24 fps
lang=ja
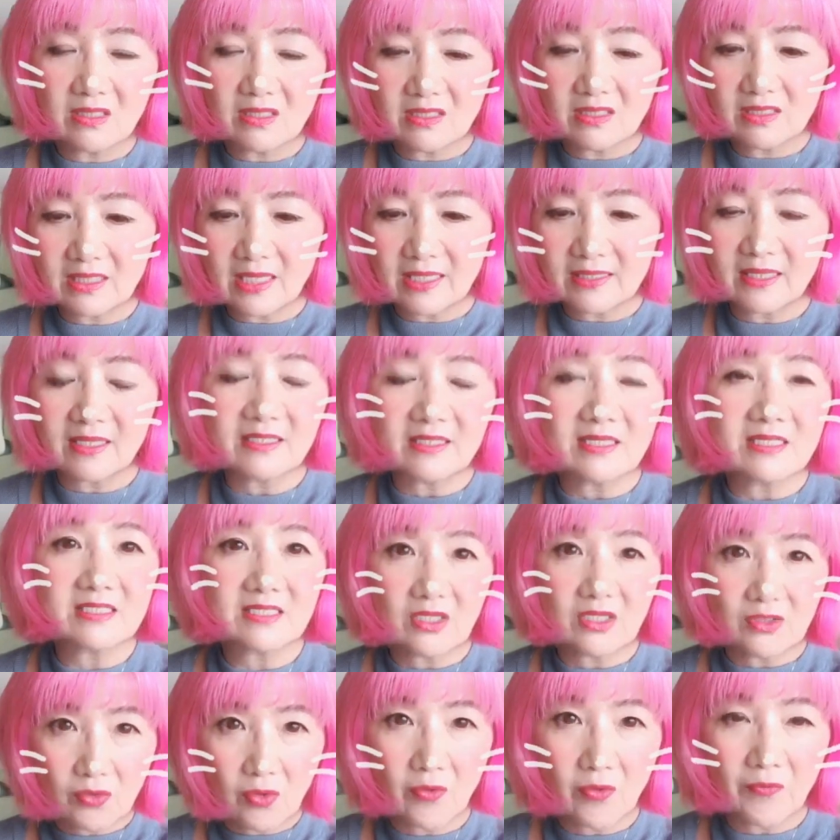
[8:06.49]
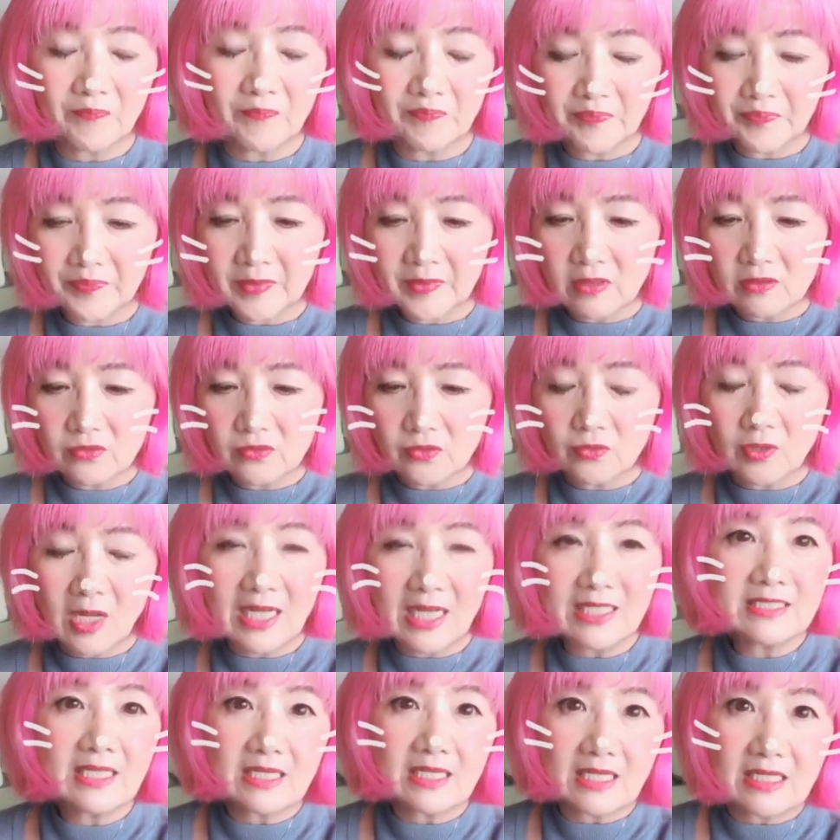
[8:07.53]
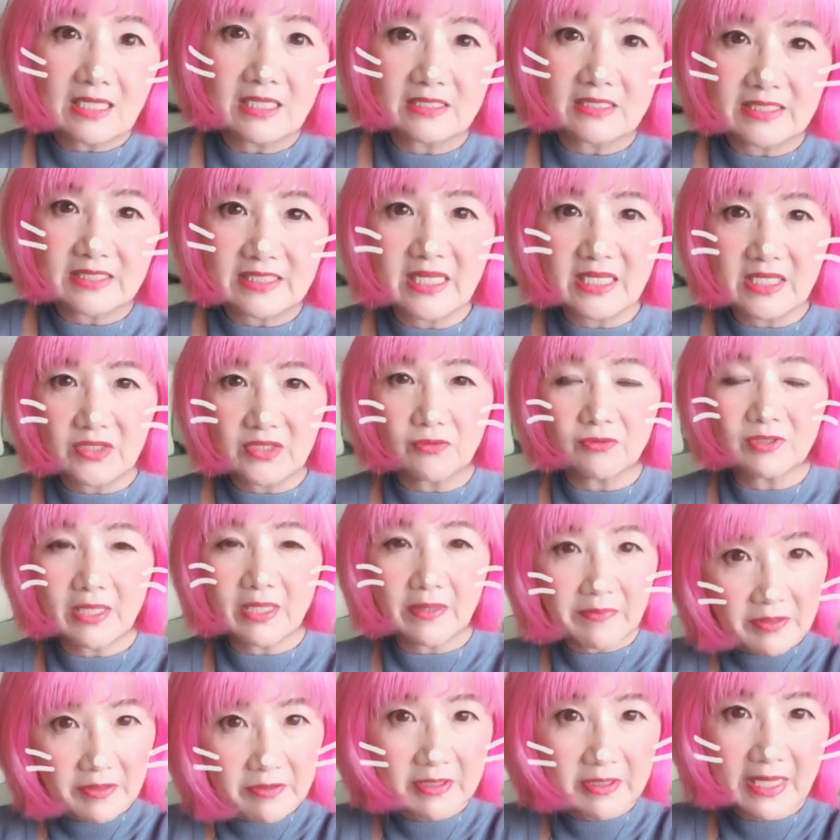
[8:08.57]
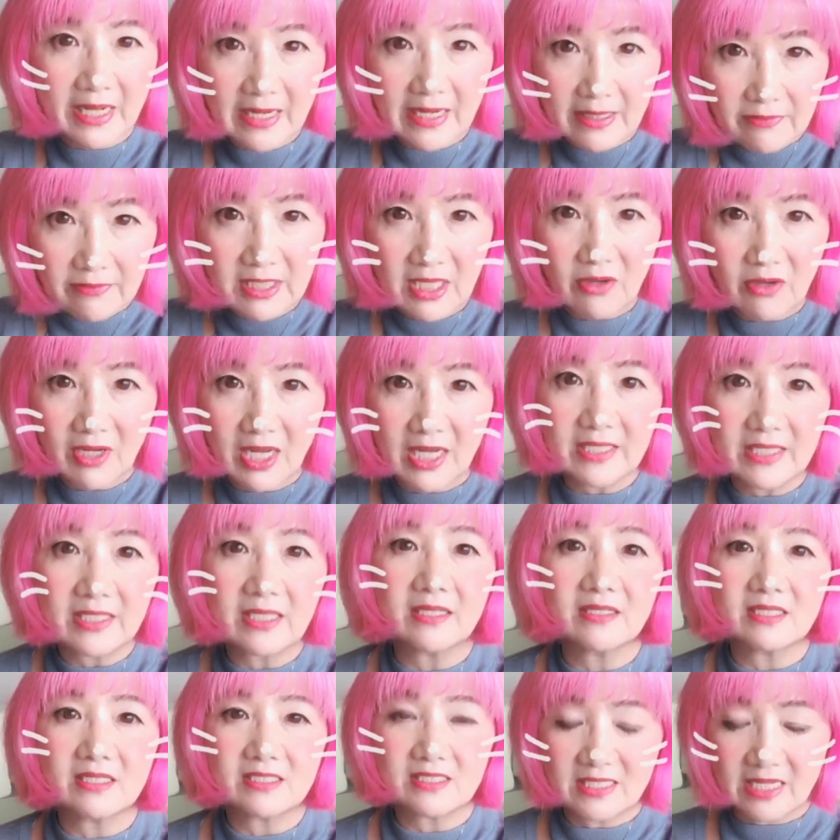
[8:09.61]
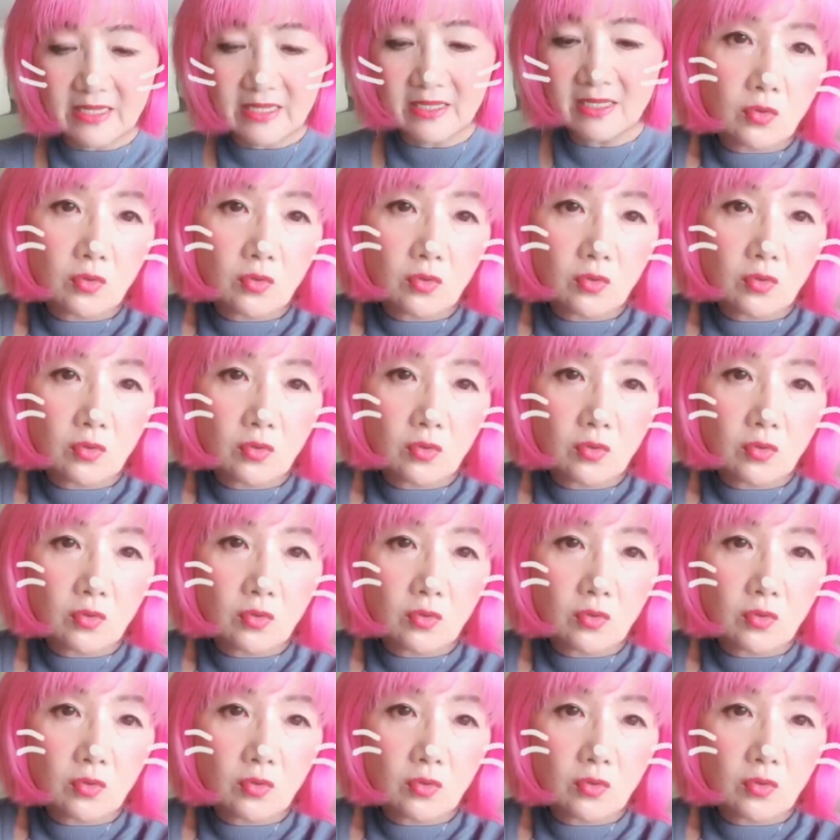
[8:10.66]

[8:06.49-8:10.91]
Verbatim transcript: だったんですけどその朝からステーキを食べるキャラクターを書いたんですね